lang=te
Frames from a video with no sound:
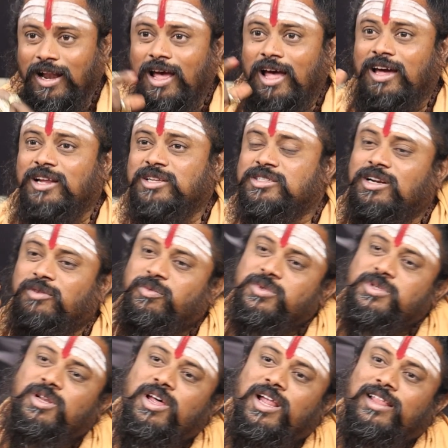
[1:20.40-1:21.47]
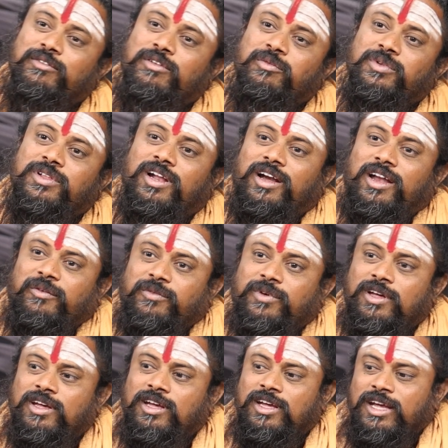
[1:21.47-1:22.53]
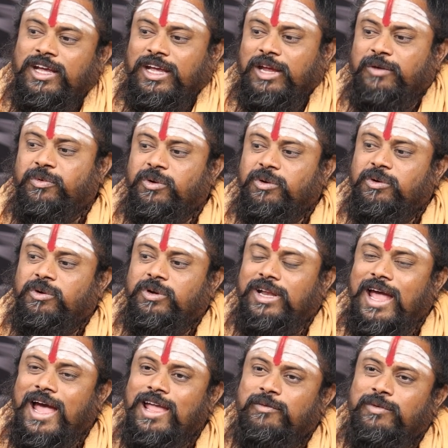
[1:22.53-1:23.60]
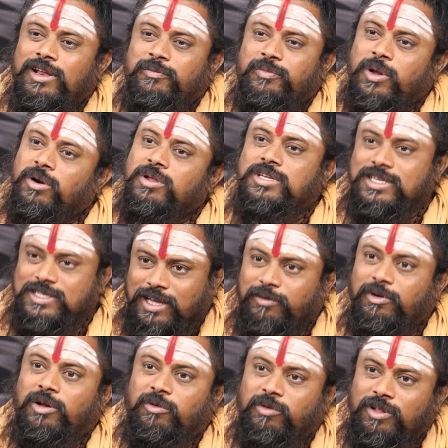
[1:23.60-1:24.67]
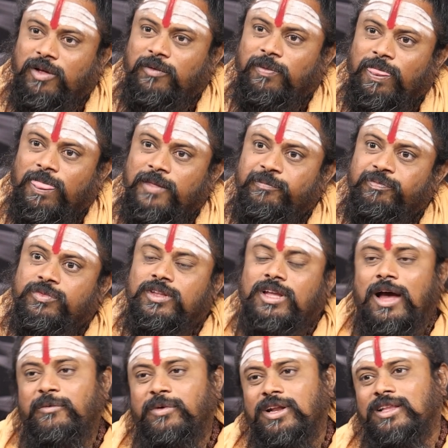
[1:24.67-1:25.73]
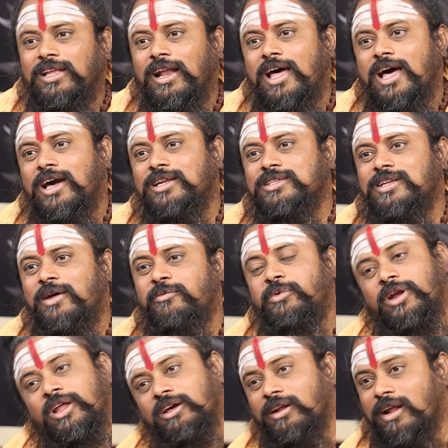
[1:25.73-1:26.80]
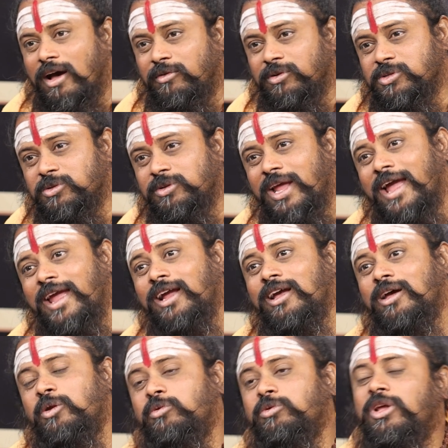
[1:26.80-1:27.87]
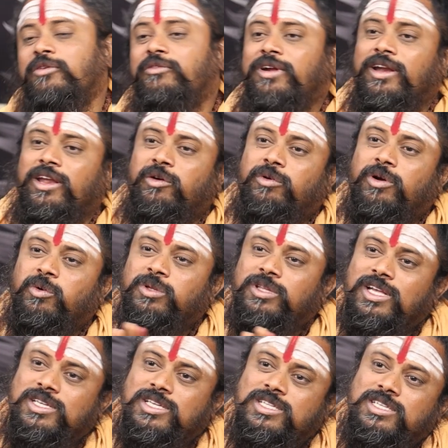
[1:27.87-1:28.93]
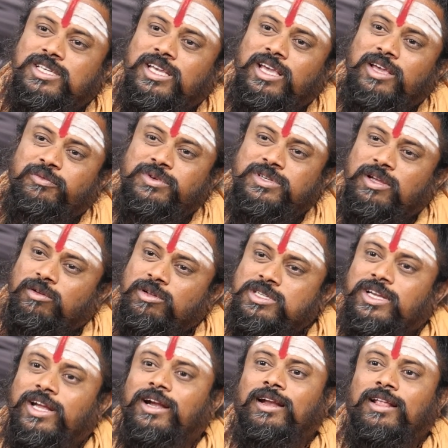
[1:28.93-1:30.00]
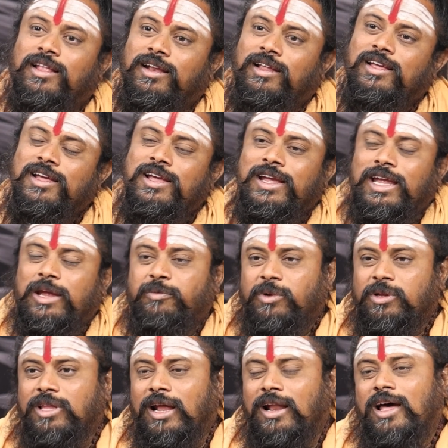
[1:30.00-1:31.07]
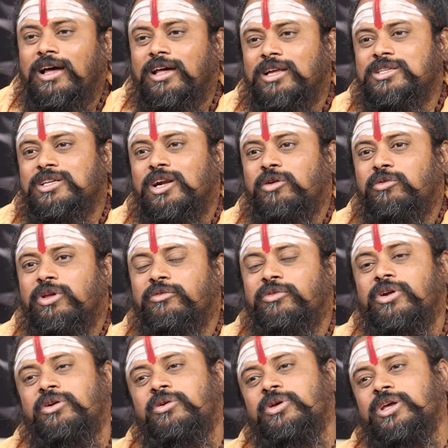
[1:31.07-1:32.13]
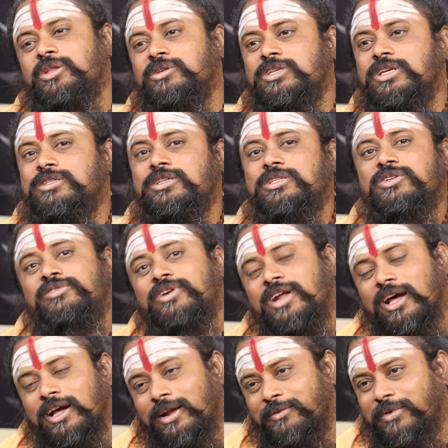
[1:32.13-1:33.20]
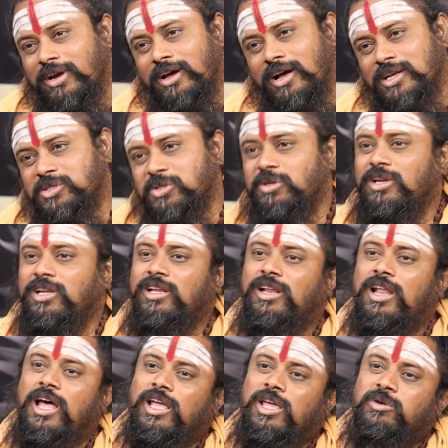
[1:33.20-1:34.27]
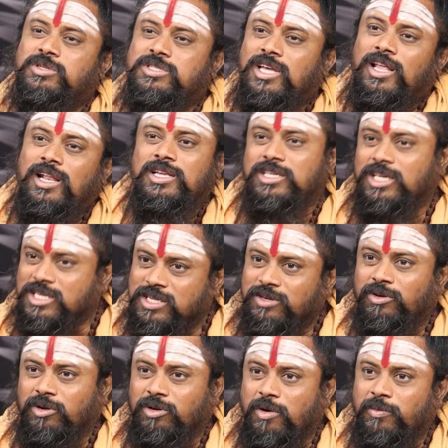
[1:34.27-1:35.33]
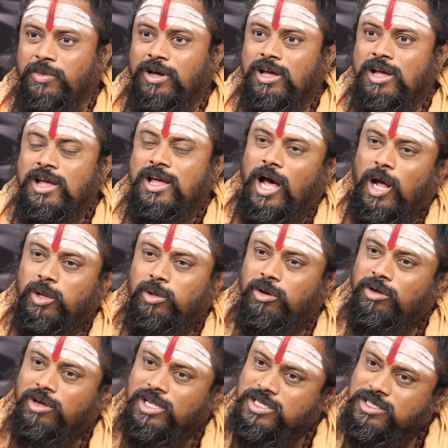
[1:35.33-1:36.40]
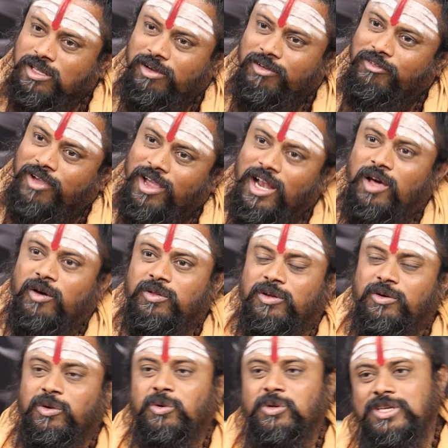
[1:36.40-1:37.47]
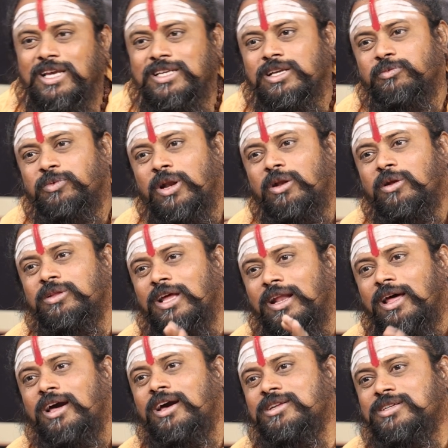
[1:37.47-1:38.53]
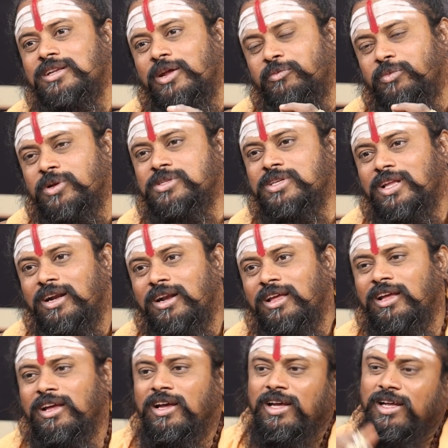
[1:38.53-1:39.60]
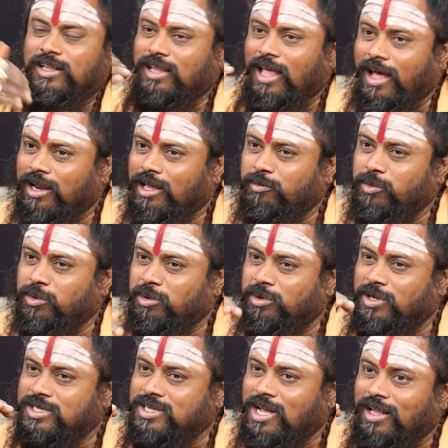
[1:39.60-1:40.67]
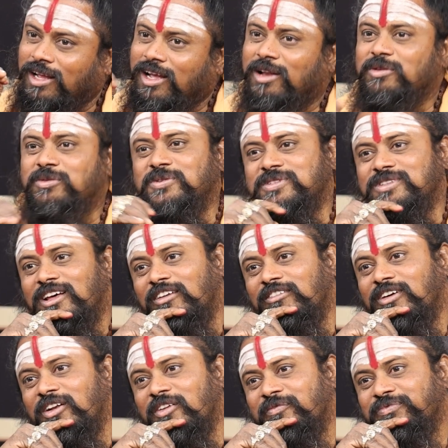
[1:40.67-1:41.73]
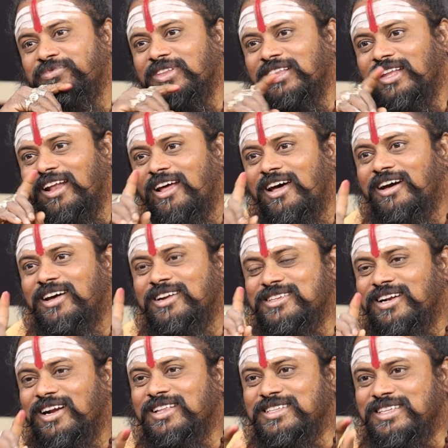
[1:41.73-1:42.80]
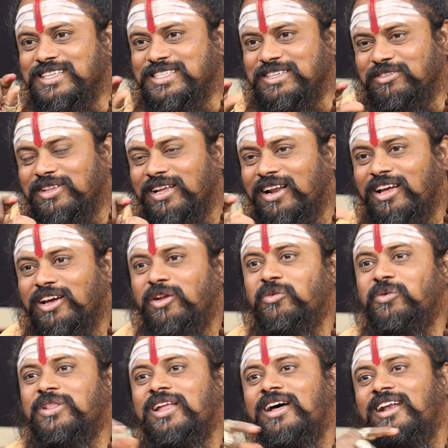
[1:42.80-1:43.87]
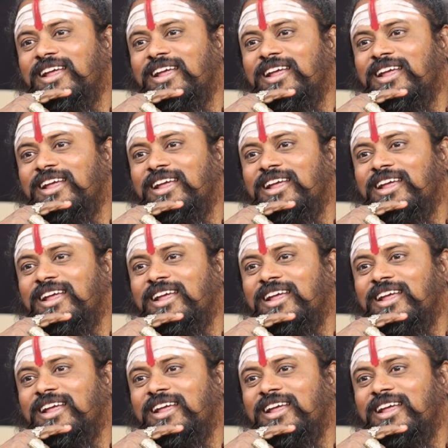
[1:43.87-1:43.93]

ధనాకర్షణ పూజల్లో అర్థం ఏముందంటే అమ్మా ఇప్పుడు న్యాయమైన పనులు చేసామే అనుకుందాం కాబట్టి ధనాకర్షణ అప్పుడు నీకు రావచ్చు న్యాయంగా నువ్వు ఎవరిని కూడా ఉద్దేశించి ఏ విషయంలో చేయట్లేదని ఇప్పుడు ధనాకర్షణ నువ్వు ఎవరినో ఏదో చేసేసి వాడు అక్రమంగా ఆస్తుల్ని నాకే వచ్చేయాలని చేసినావు అనుకోమ్మ అందులో ఖచ్చితంగా ఫెయిల్ అవుతావు నువ్వు చేసే పనిలో ధనాకర్షణ ఎప్పుడు వస్తుందంటే దానికి ముందు నీ జాతకాన్ని చూస్తారు వాళ్ళు ధనాకర్షణ నీ జీవిత రేఖలో ఉందా